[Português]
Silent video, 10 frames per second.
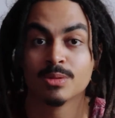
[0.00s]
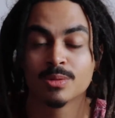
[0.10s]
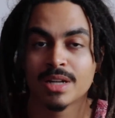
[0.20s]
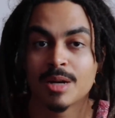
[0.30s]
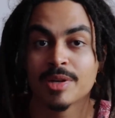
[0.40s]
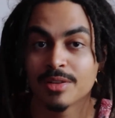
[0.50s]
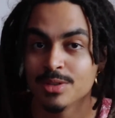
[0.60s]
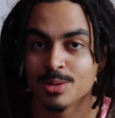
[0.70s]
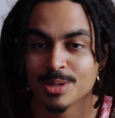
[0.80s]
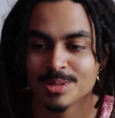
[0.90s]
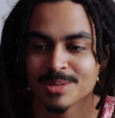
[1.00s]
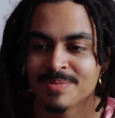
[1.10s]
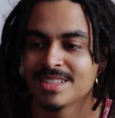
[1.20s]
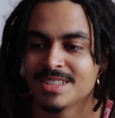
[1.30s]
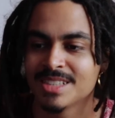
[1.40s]
num lugar maravilhoso
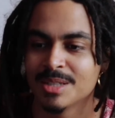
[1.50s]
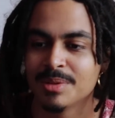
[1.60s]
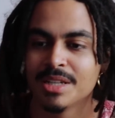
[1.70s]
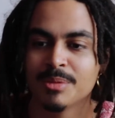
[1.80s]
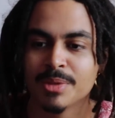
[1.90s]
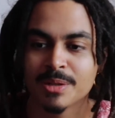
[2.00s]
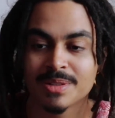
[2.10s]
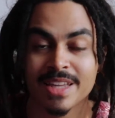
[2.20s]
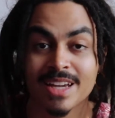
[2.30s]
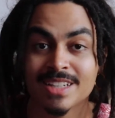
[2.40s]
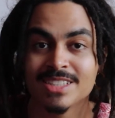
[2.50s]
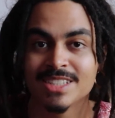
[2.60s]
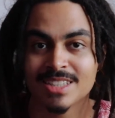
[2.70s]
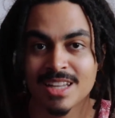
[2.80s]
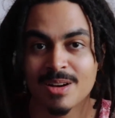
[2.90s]
que se chama Hemeroteca
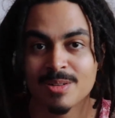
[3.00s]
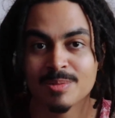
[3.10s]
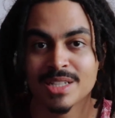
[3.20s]
Digital